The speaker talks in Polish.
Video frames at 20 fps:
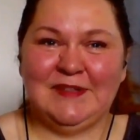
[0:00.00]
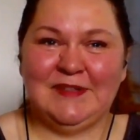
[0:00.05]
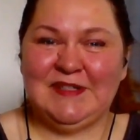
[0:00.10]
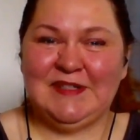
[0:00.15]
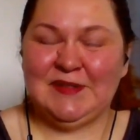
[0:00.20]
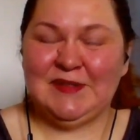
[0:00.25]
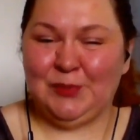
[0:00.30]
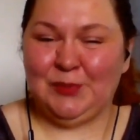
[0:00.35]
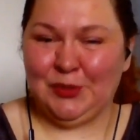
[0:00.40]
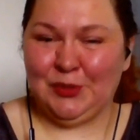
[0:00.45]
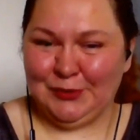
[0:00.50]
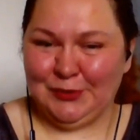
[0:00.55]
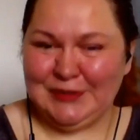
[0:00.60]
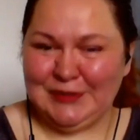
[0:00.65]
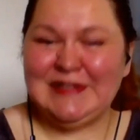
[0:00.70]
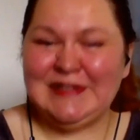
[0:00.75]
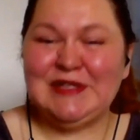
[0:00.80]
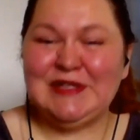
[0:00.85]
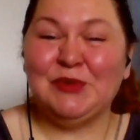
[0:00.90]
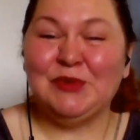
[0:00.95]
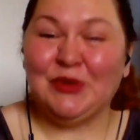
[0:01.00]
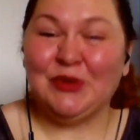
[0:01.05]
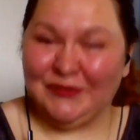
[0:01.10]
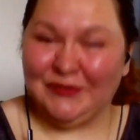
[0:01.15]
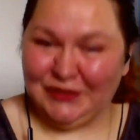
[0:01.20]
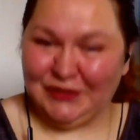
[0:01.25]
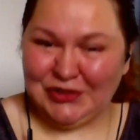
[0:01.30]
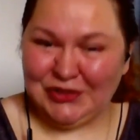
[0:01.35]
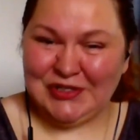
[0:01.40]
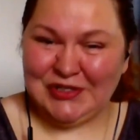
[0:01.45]
z propozycji
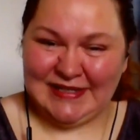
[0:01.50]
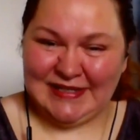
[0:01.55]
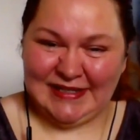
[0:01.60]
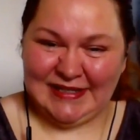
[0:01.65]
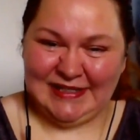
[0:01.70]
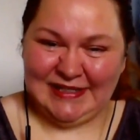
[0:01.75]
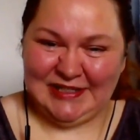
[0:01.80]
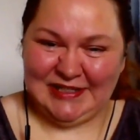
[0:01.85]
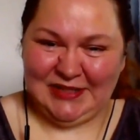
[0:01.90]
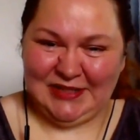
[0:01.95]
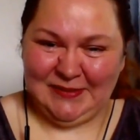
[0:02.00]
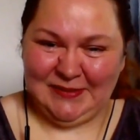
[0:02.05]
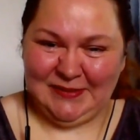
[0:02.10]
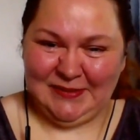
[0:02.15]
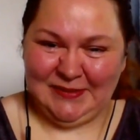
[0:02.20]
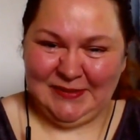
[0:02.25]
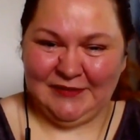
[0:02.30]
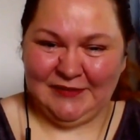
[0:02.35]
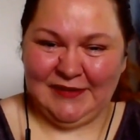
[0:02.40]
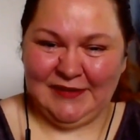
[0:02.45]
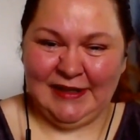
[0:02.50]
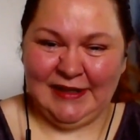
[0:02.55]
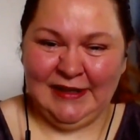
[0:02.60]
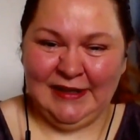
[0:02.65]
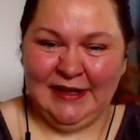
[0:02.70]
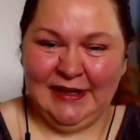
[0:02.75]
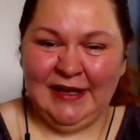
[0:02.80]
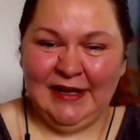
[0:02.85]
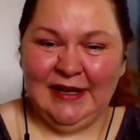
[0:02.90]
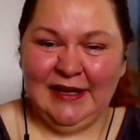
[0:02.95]
mogłam wykorzystać dla siebie, prawda?
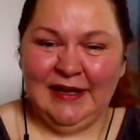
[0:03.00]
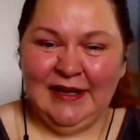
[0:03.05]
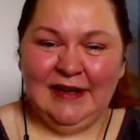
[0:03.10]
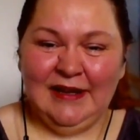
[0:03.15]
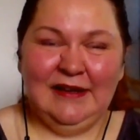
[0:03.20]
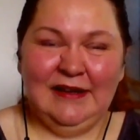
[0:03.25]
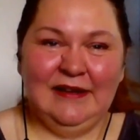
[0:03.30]
Mhm.